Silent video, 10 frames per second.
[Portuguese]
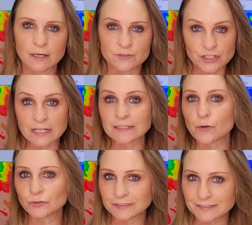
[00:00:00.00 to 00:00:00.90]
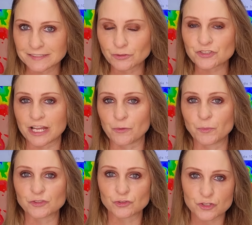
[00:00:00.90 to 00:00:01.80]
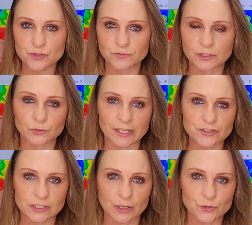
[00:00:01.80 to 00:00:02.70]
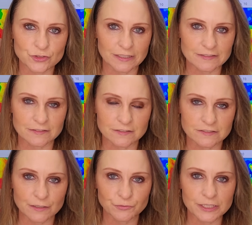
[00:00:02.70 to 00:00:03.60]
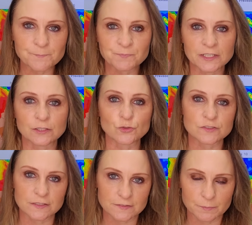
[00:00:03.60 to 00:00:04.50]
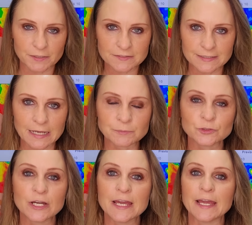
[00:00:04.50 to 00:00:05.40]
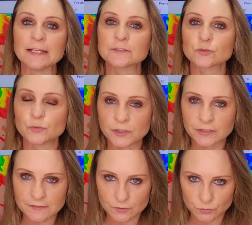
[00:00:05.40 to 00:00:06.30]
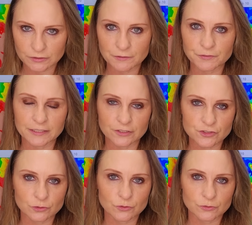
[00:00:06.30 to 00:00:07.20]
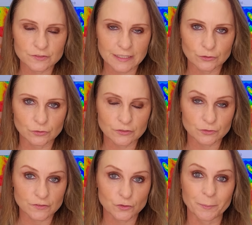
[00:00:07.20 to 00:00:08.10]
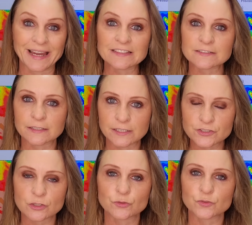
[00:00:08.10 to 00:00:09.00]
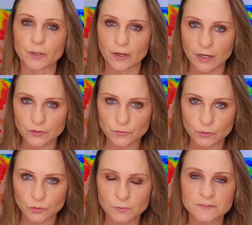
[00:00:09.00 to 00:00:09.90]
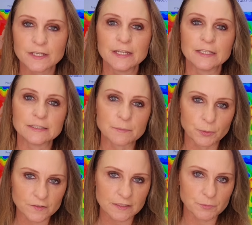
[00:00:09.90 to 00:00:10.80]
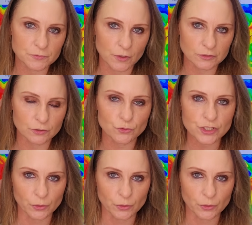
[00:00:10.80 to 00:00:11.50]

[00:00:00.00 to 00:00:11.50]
já está acontecendo, já começou a chover no Oeste Gaúcho nesta sexta-feira, então de sexta para sábado. Entre o domingo e a segunda-feira, acredito que o estado a situação mais crítica, com os maiores volumes, e depois lá por volta do dia